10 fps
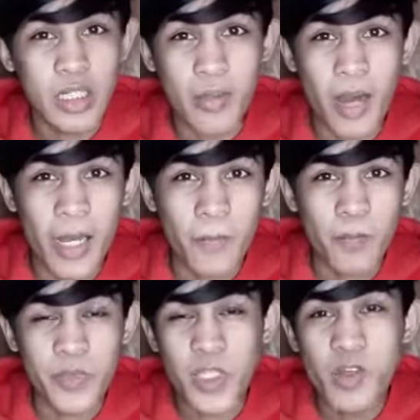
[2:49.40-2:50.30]
'di ba?
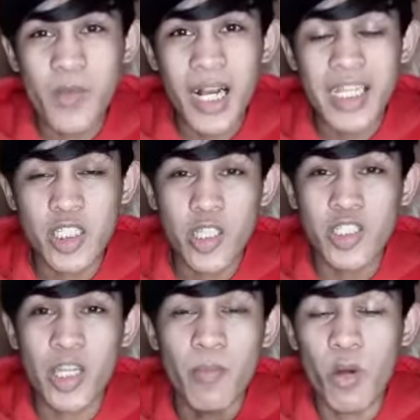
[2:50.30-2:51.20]
Yung mga
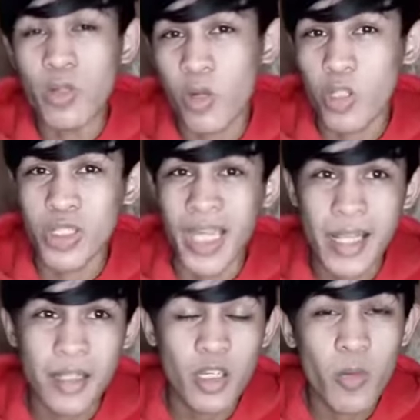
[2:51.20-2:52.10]
searchable
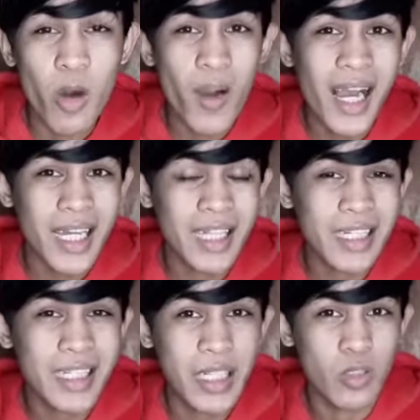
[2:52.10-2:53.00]
content, gumawa ka
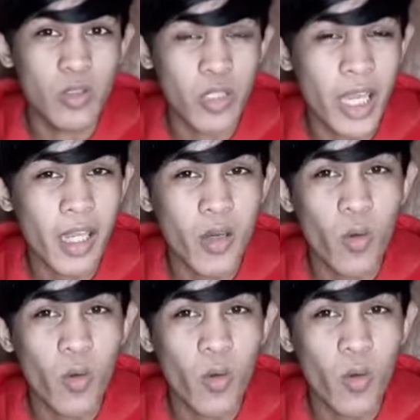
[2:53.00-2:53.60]
ng ganun, okay?